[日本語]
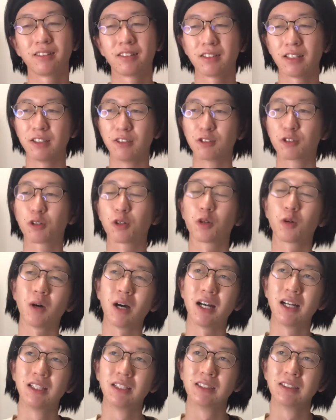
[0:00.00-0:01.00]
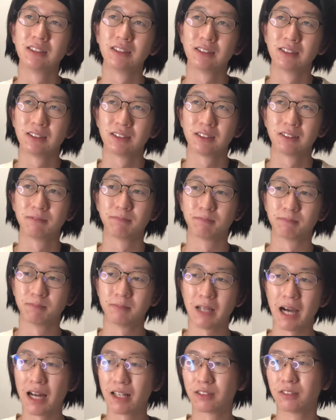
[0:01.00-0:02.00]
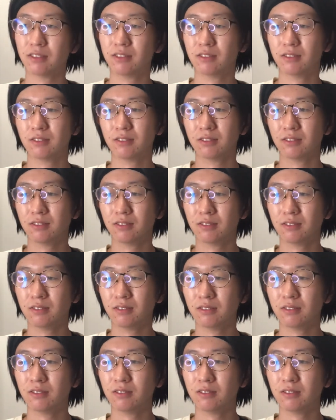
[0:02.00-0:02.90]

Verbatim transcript: ていうところは、うん、あるん